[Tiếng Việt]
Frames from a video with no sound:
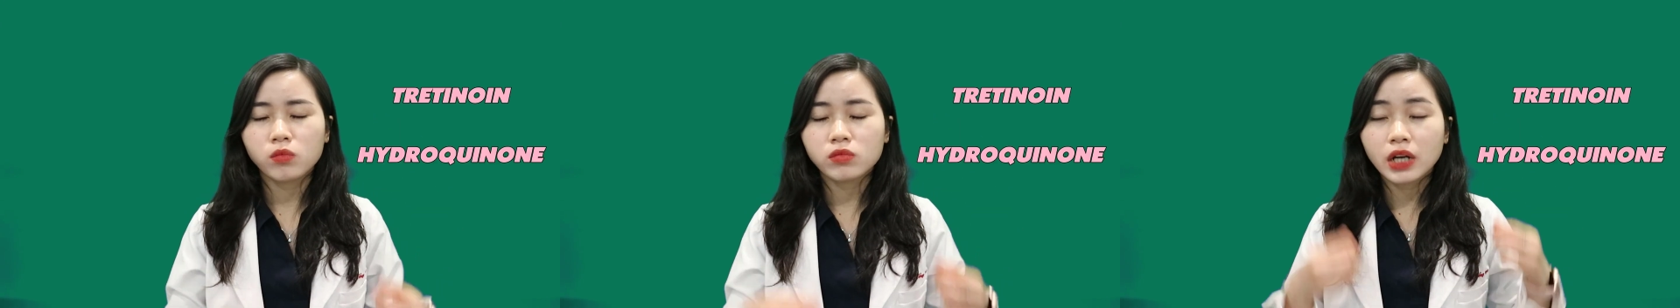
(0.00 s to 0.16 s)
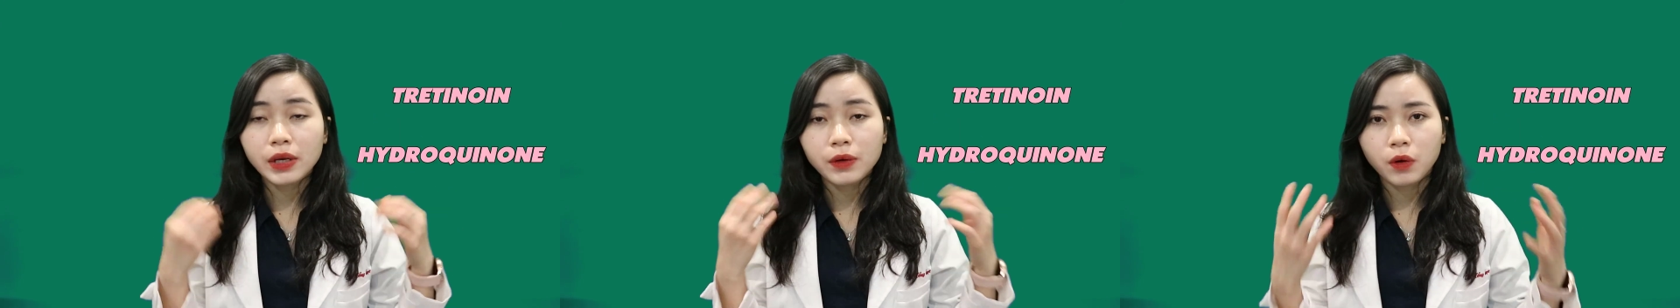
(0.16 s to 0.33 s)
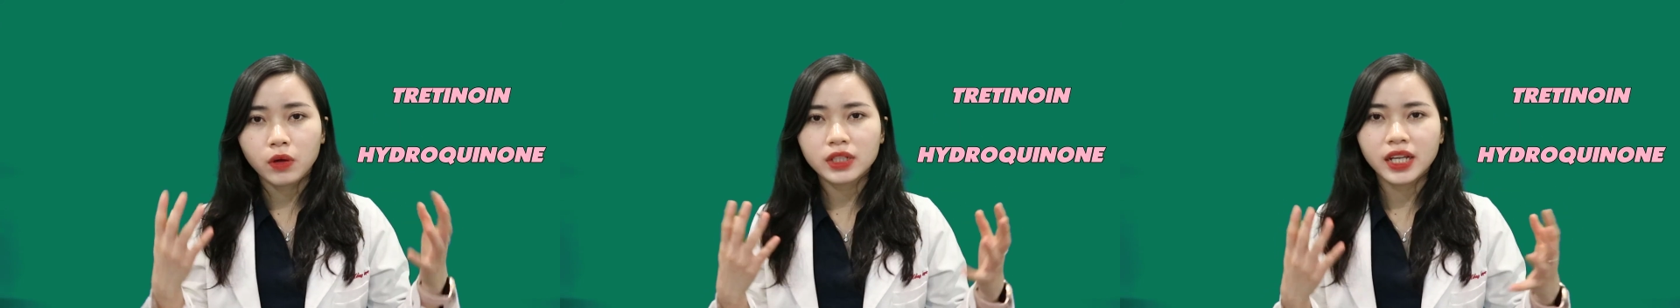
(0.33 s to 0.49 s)

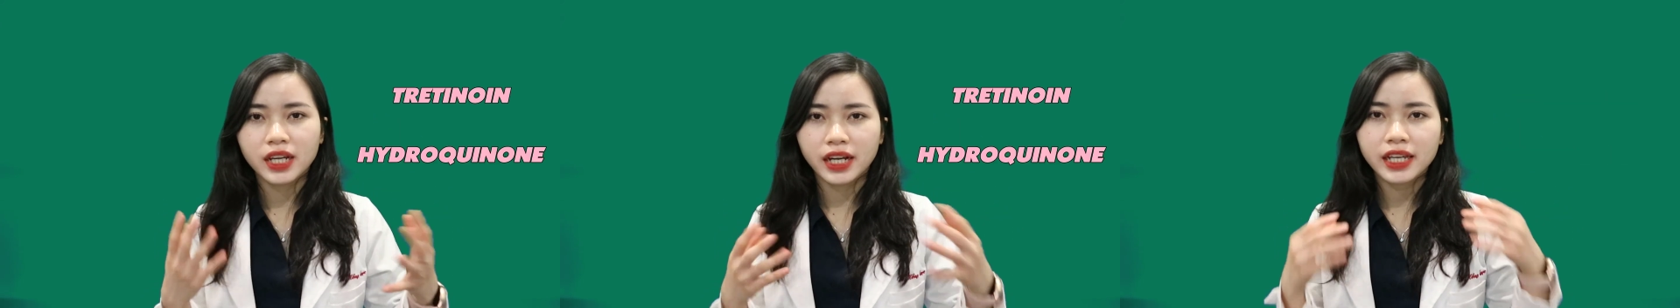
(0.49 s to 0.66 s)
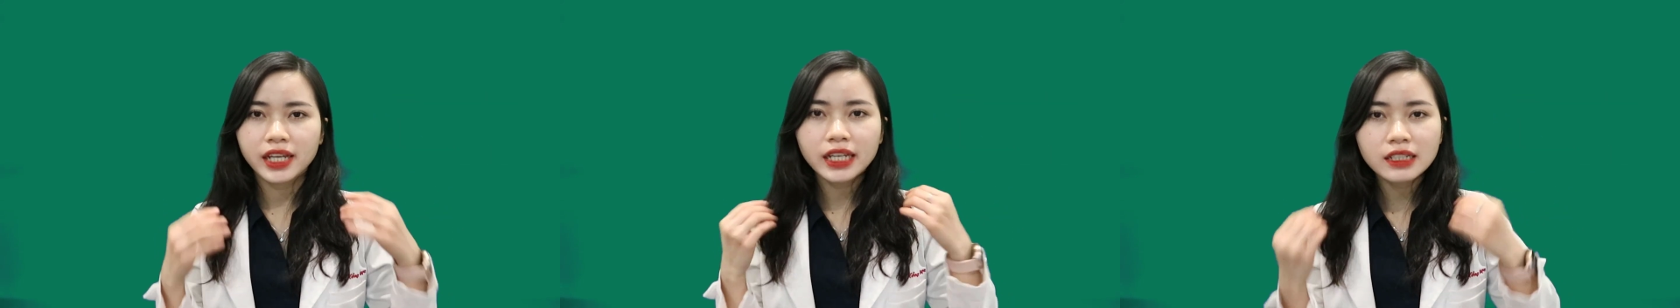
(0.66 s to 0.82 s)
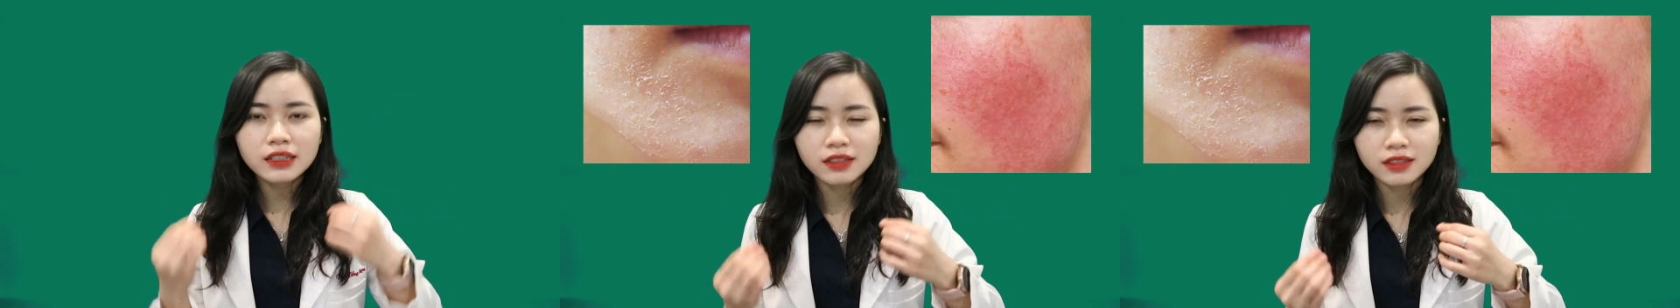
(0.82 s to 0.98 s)
đều có thể gây
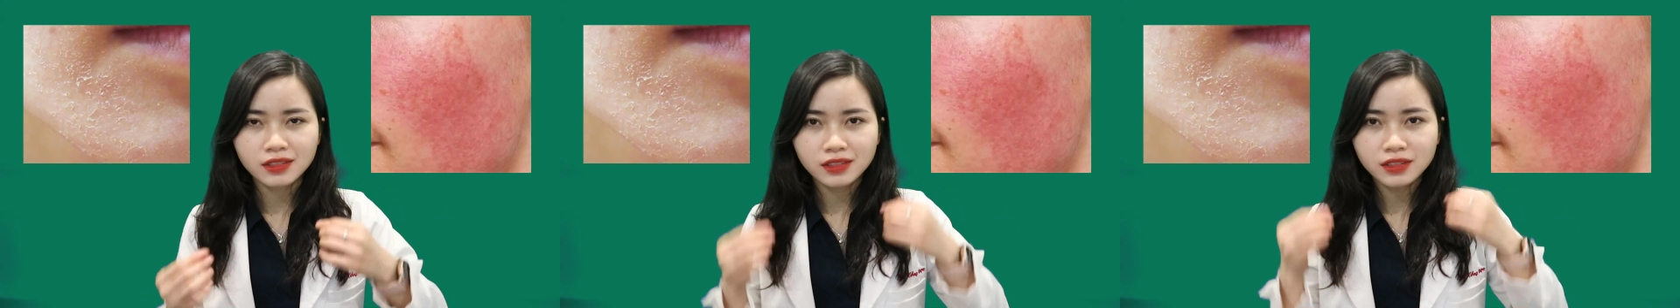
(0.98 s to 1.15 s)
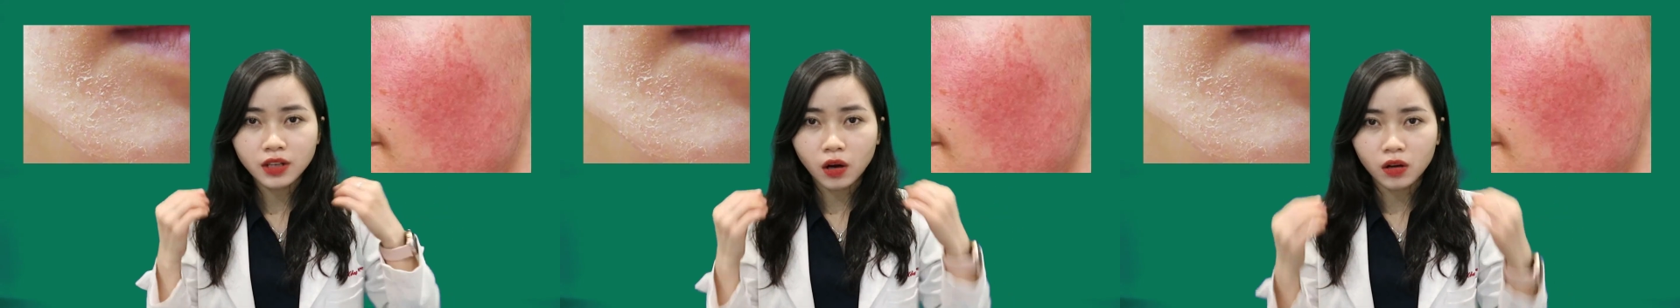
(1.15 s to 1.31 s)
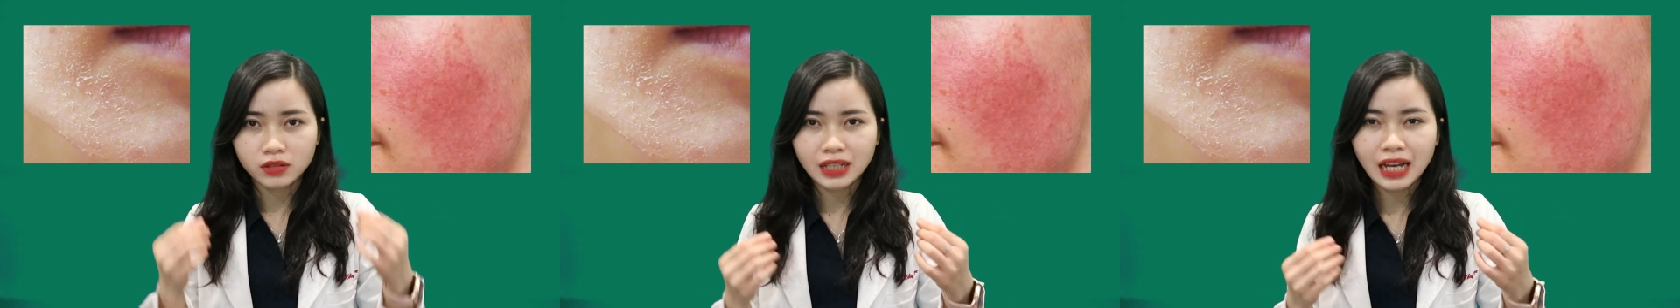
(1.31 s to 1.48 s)
kích ứng
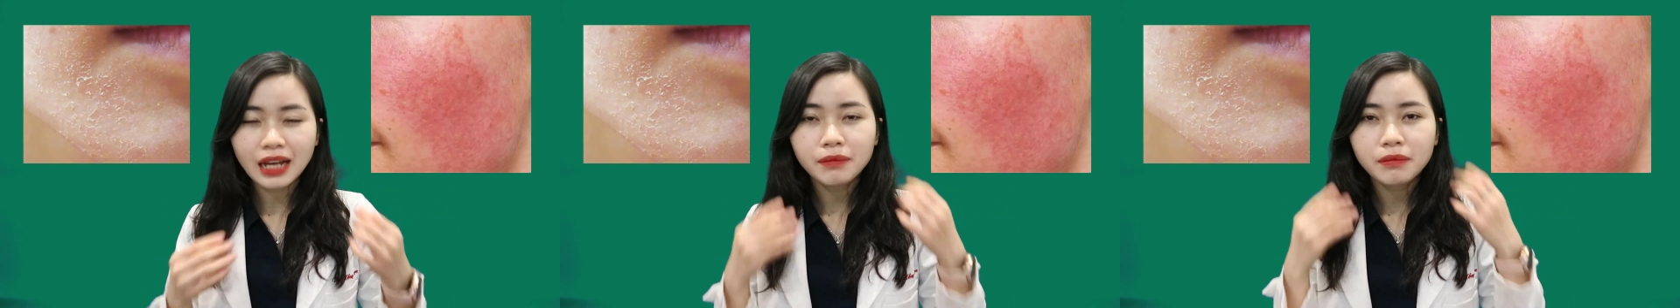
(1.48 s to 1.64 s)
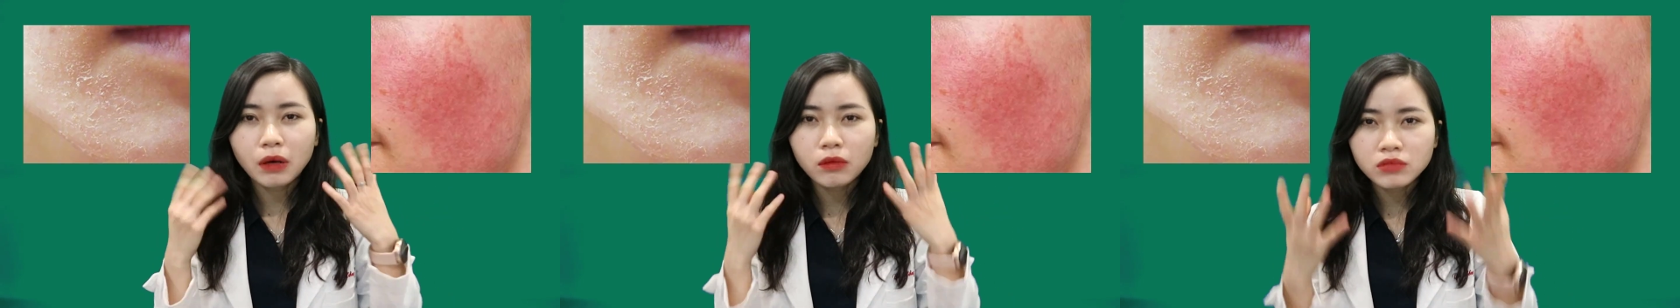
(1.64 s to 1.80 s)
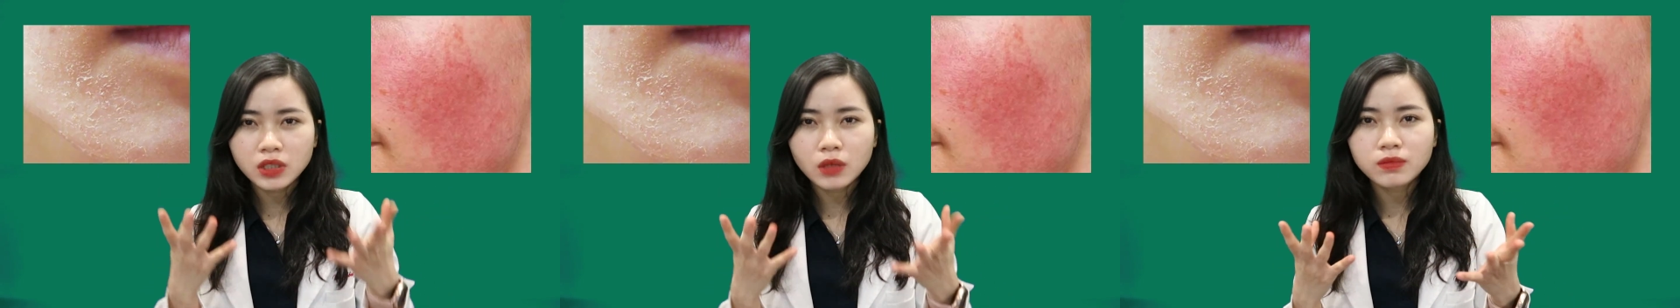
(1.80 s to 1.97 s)
đỏ rát,
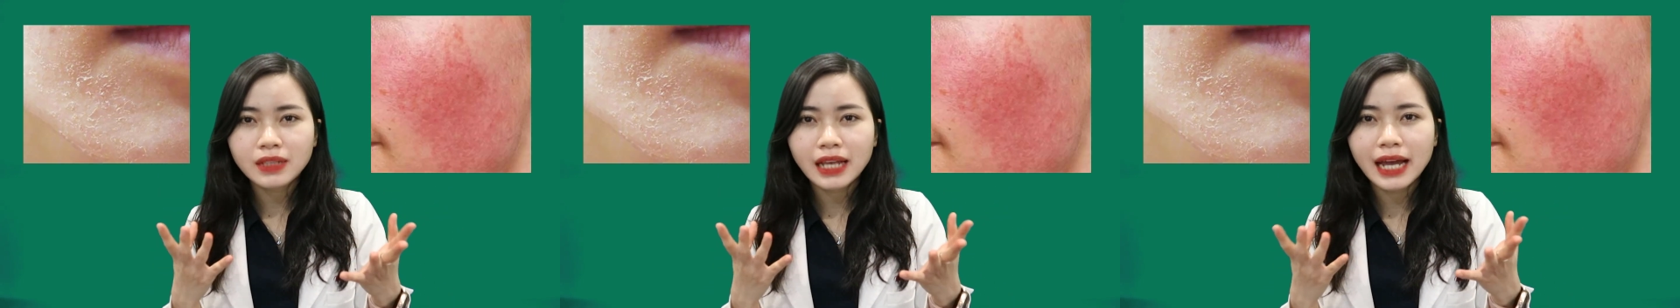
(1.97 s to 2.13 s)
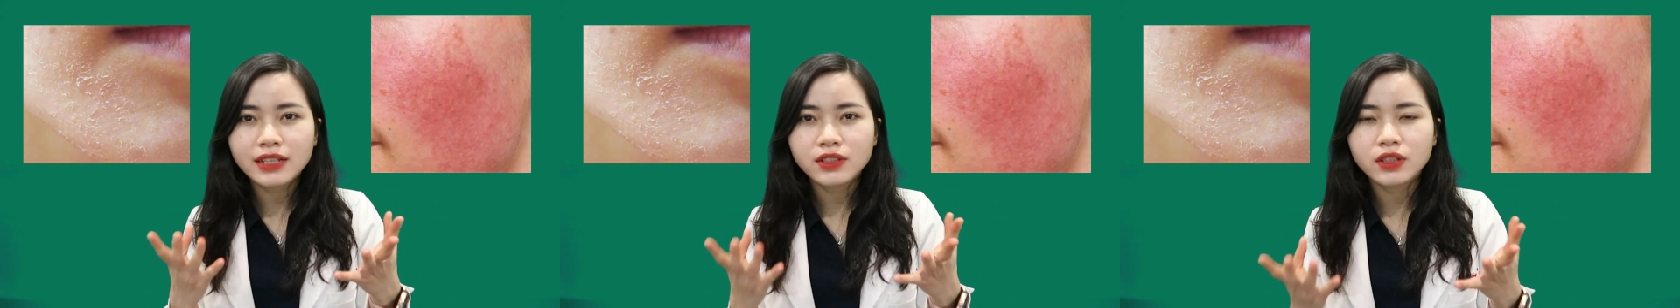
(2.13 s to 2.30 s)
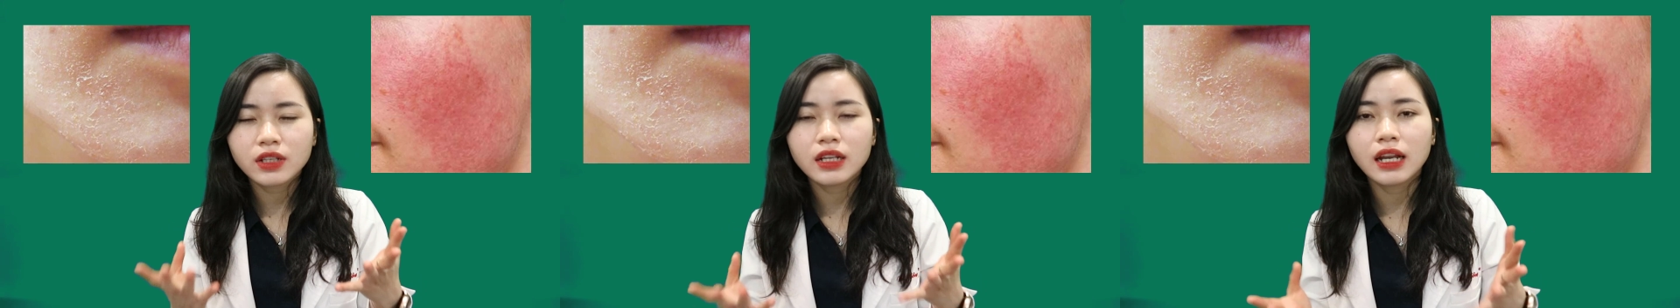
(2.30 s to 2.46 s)
bong tróc
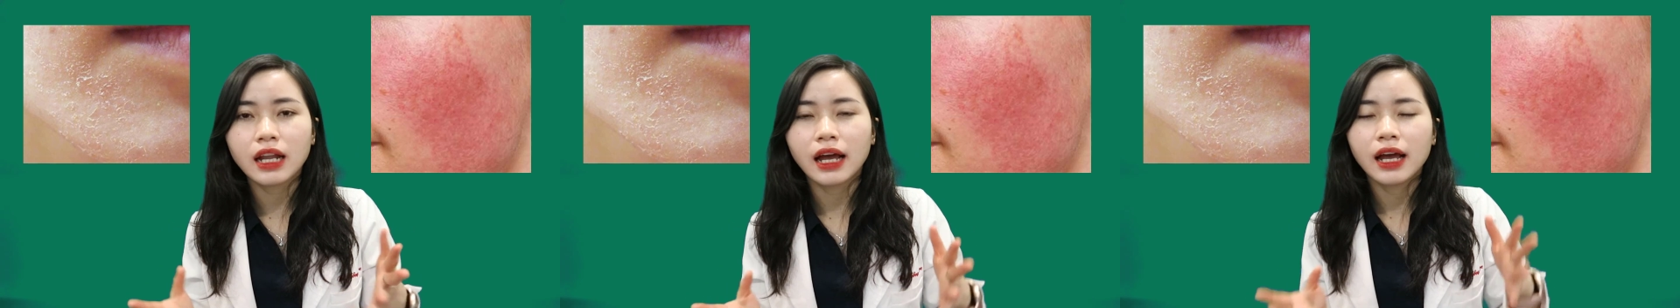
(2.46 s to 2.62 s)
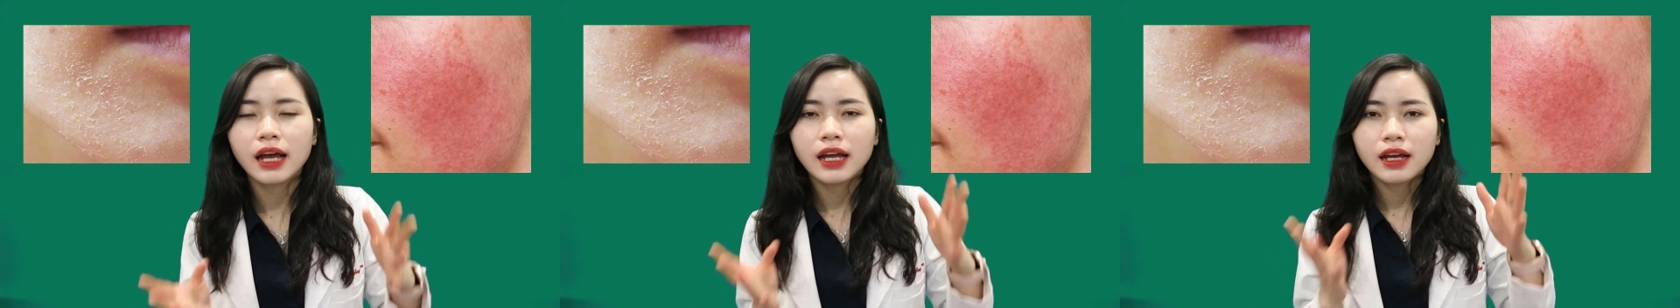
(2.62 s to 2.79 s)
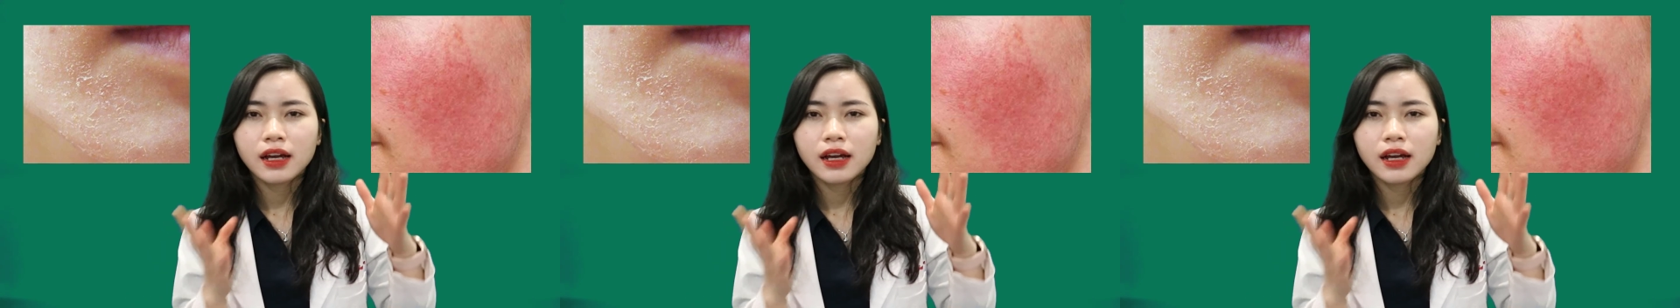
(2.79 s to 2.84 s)
da, cho nên là